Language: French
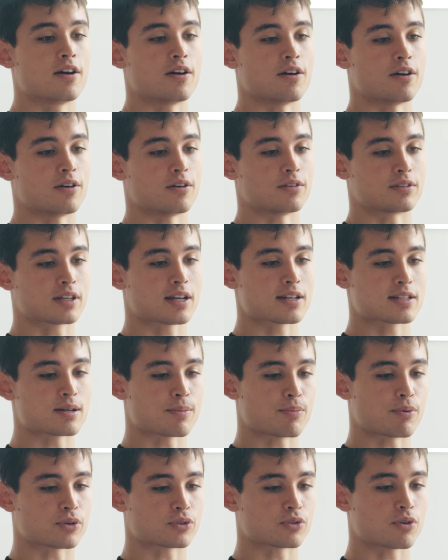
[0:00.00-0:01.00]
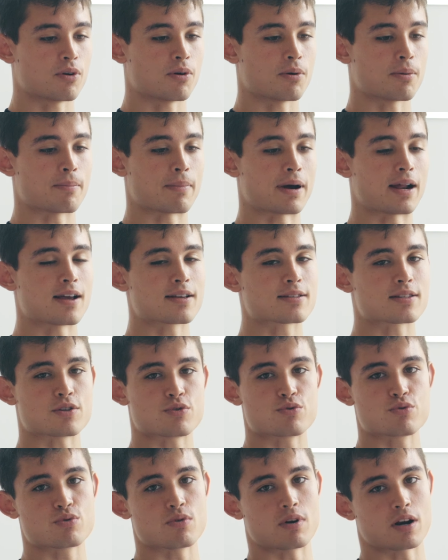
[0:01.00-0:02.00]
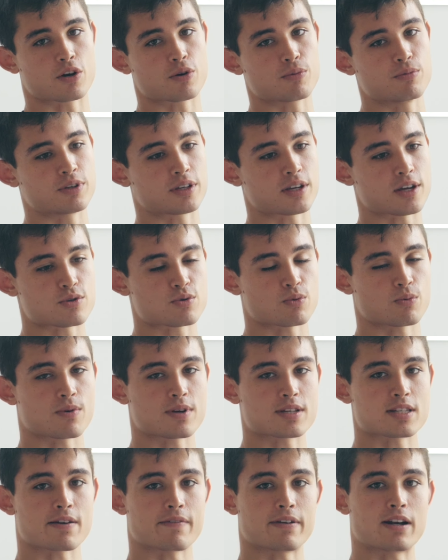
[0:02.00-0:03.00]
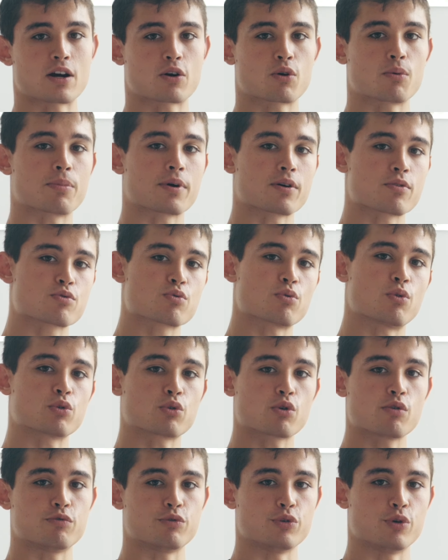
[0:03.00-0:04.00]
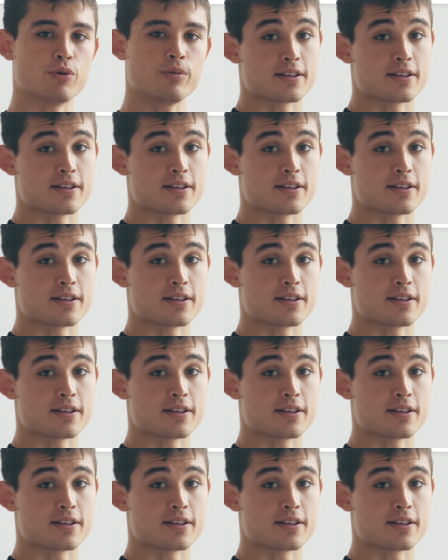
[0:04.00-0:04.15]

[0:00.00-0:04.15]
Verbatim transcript: euh, très important, bah là c'est juste de la communication et ça va être de la compréhension entre vous deux.